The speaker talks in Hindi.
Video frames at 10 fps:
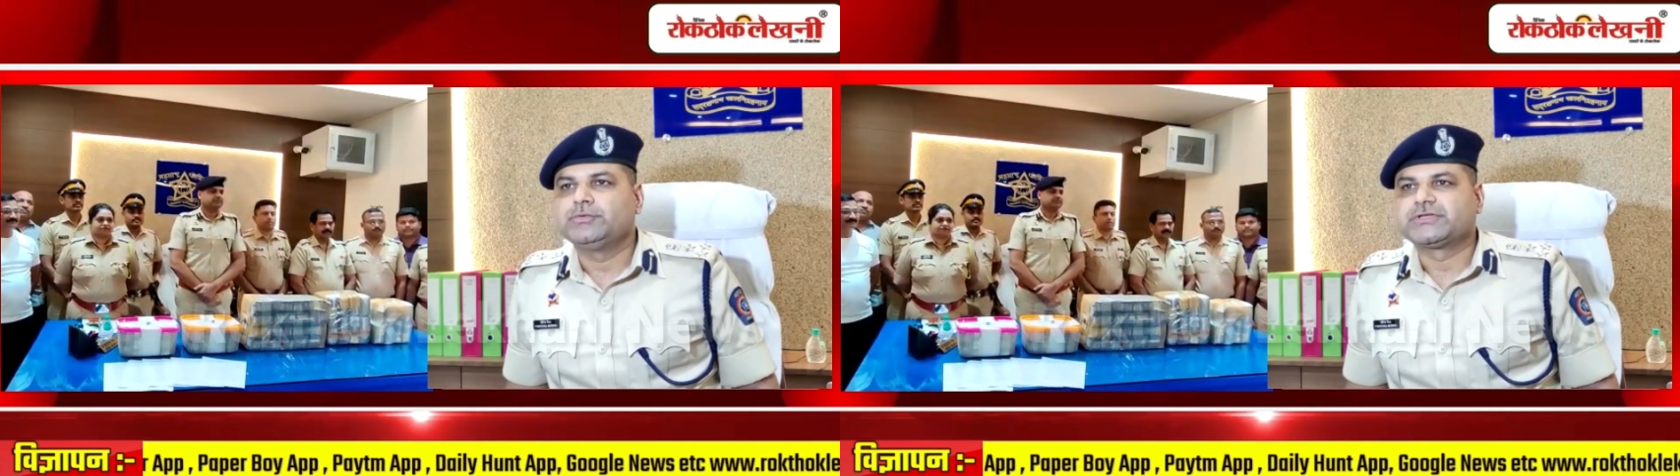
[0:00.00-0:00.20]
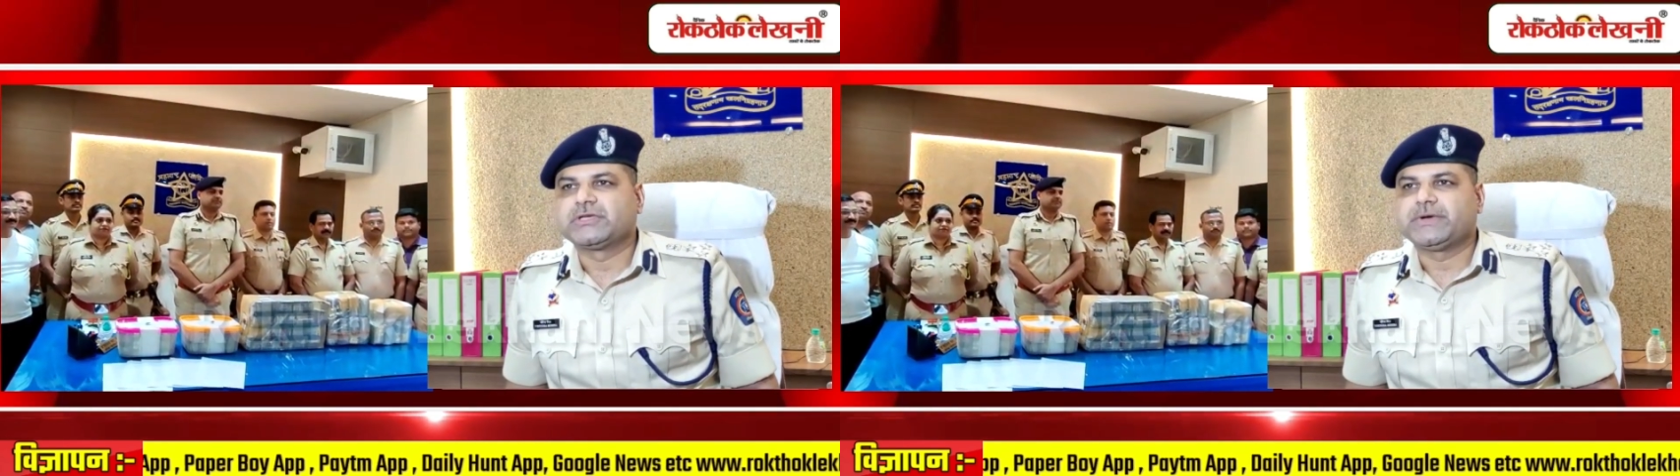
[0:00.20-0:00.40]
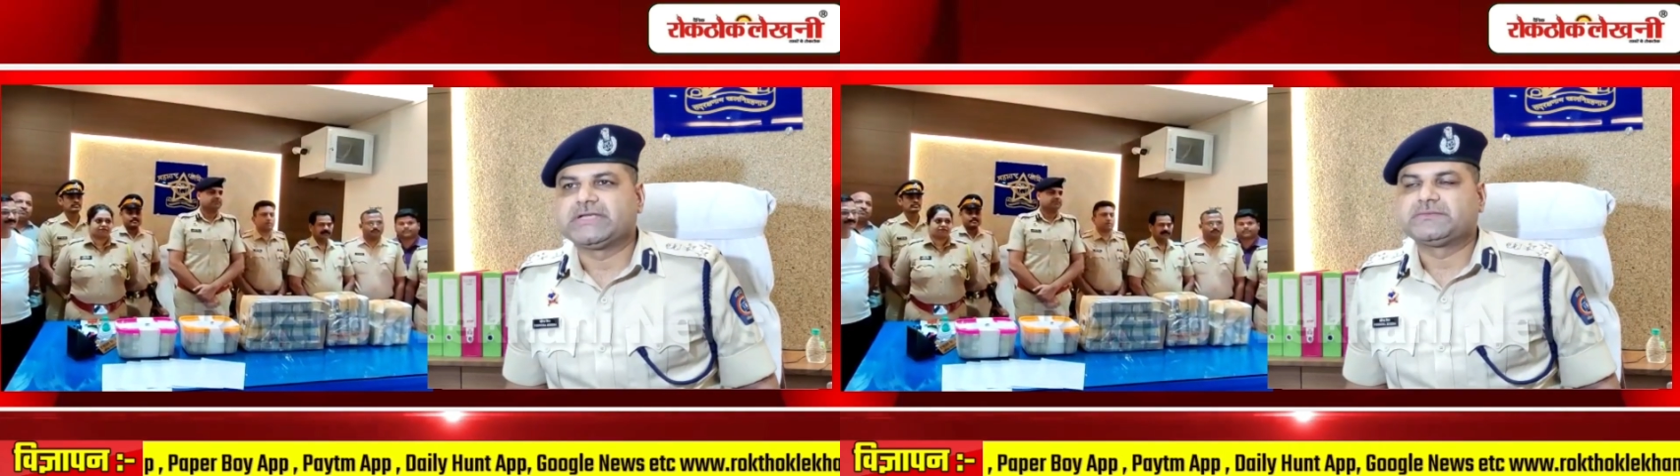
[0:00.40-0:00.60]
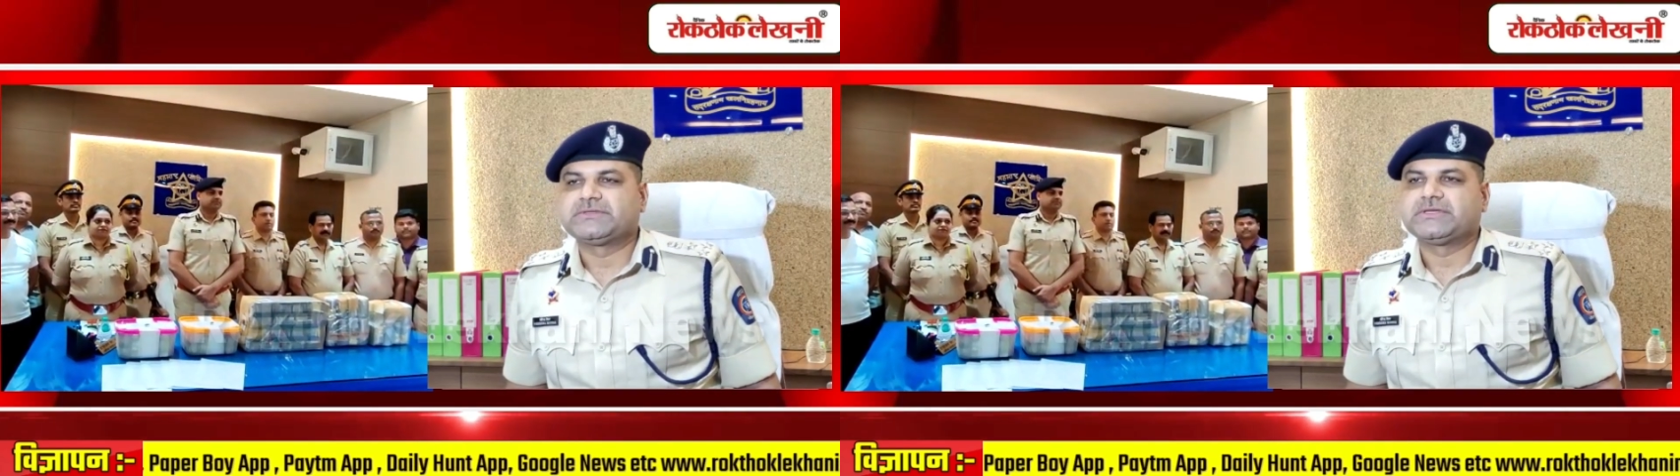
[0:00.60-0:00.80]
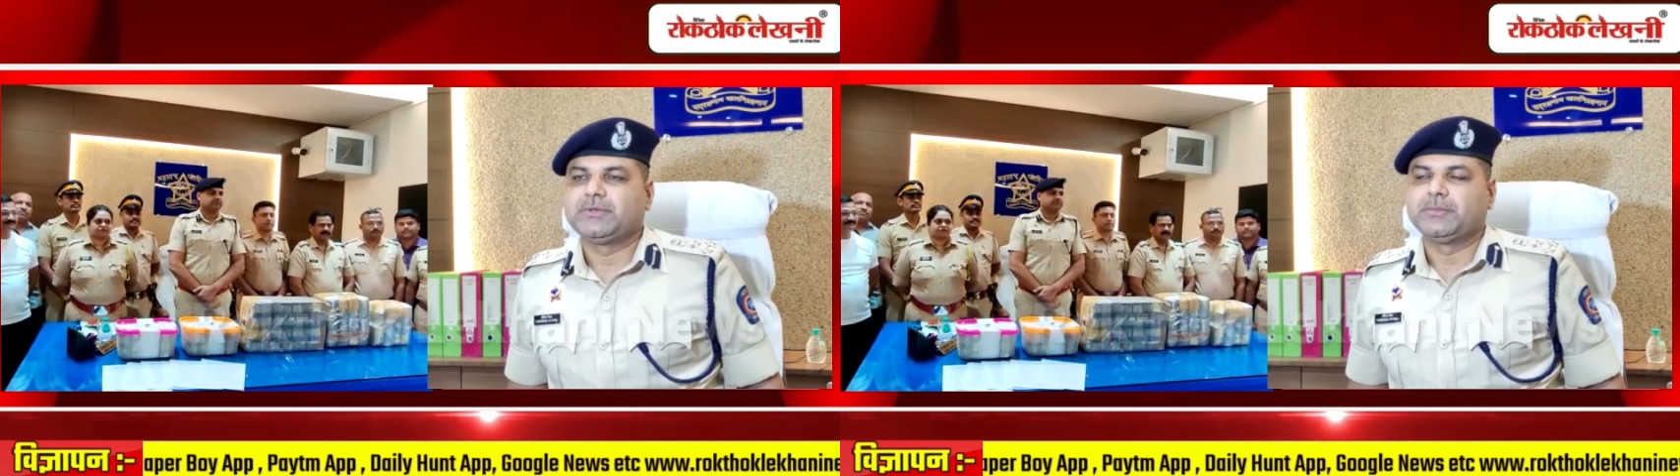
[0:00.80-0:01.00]
उसके पास
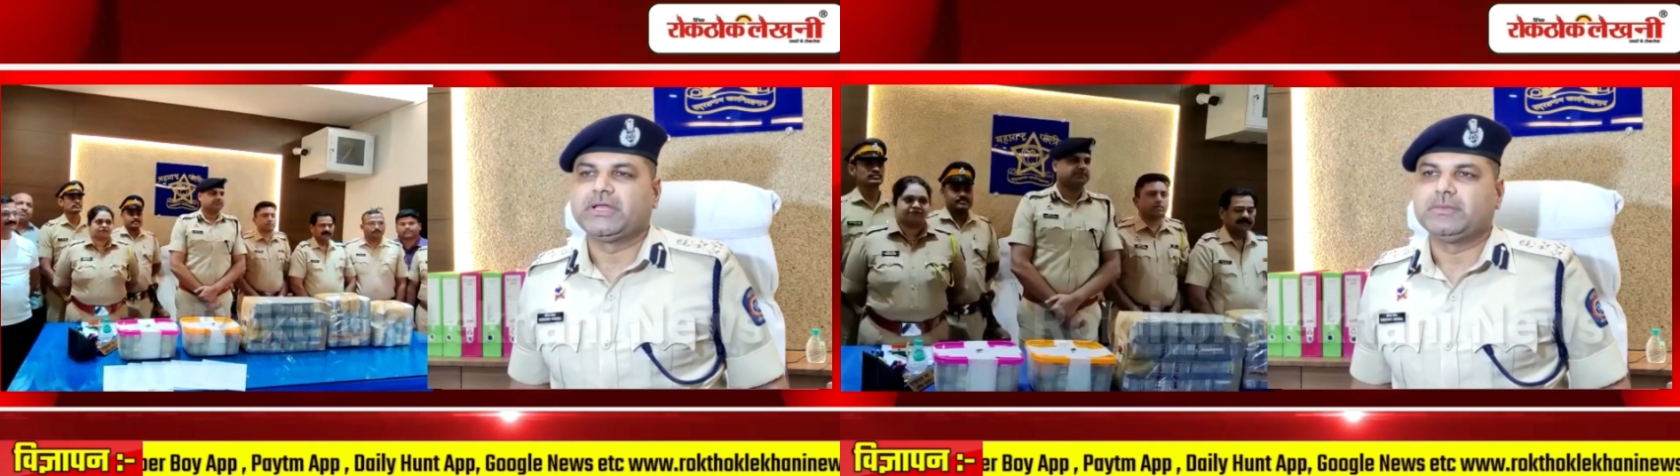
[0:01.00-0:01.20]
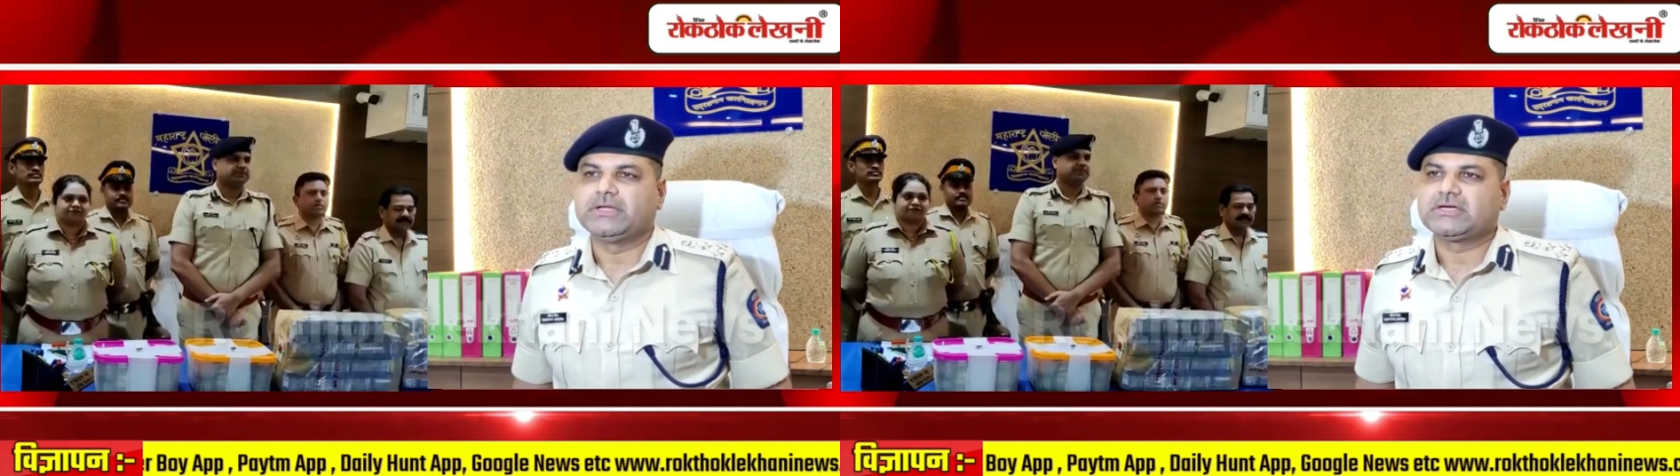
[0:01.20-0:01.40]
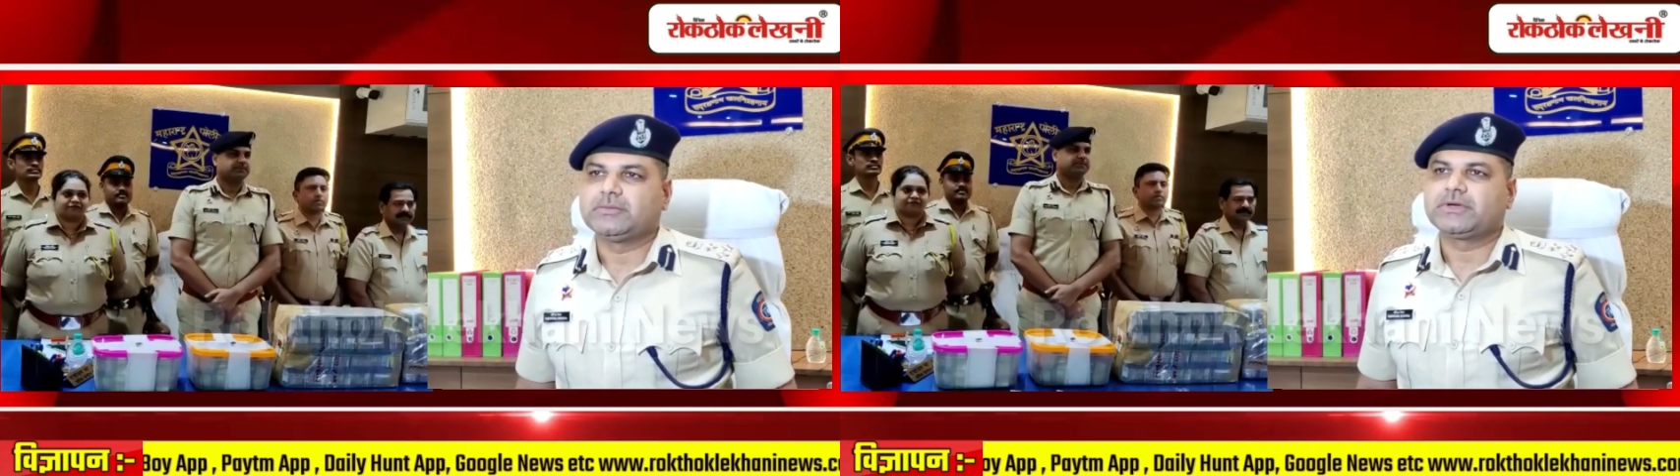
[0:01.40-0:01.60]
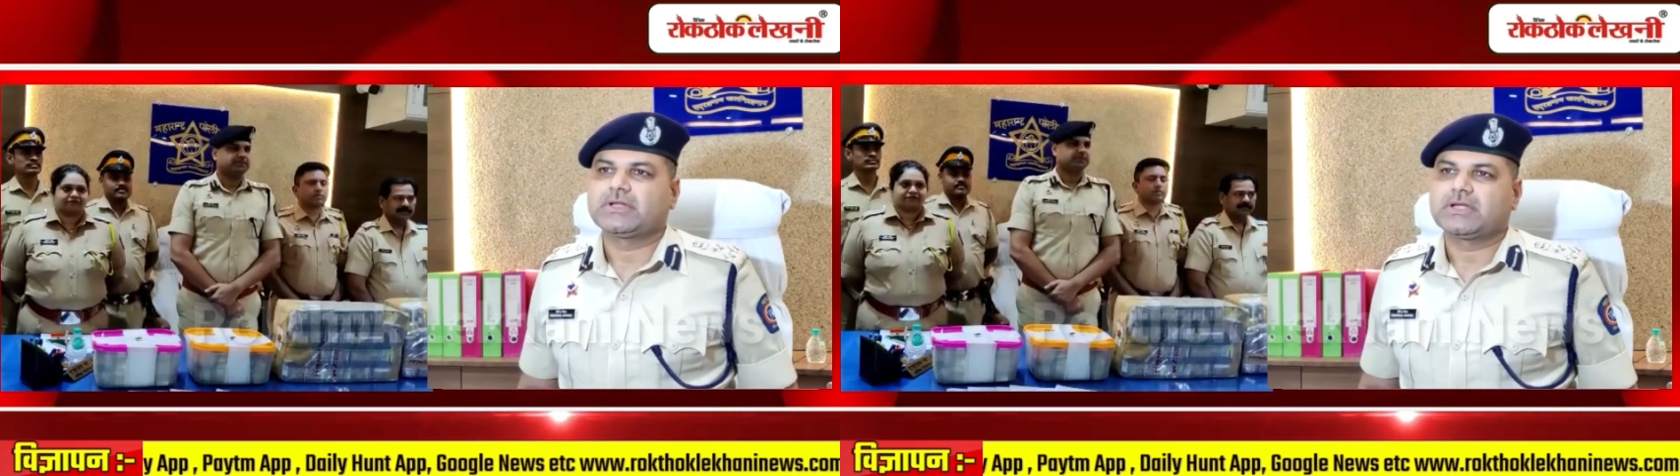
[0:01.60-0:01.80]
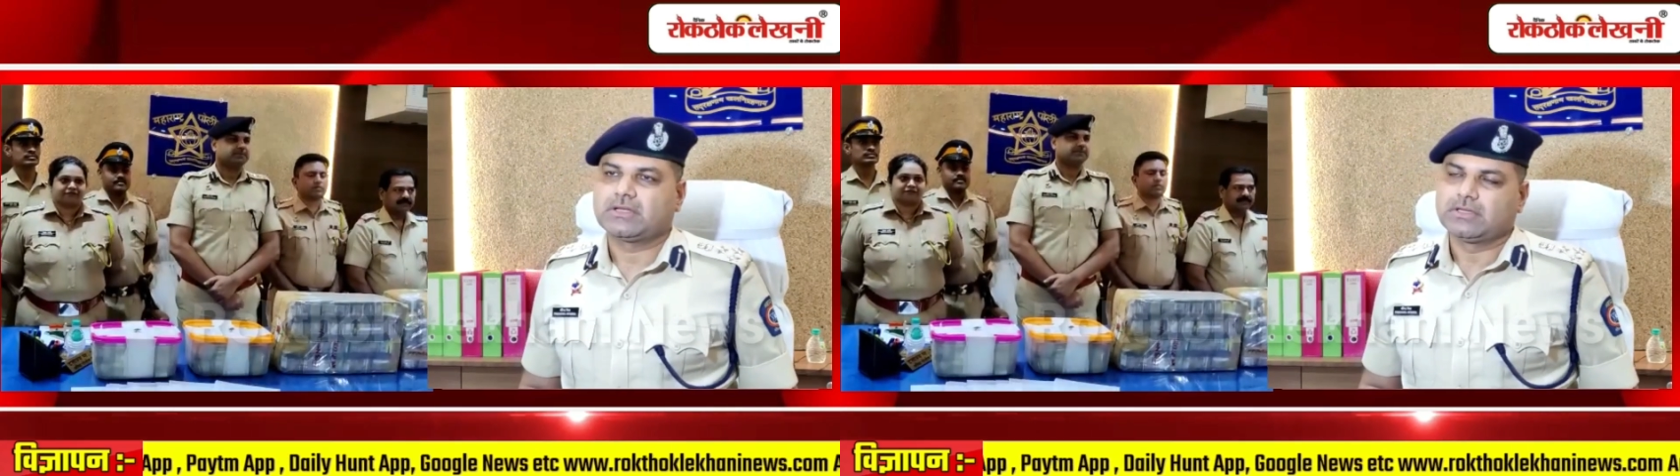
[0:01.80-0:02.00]
से भी बड़ी मात्रा पर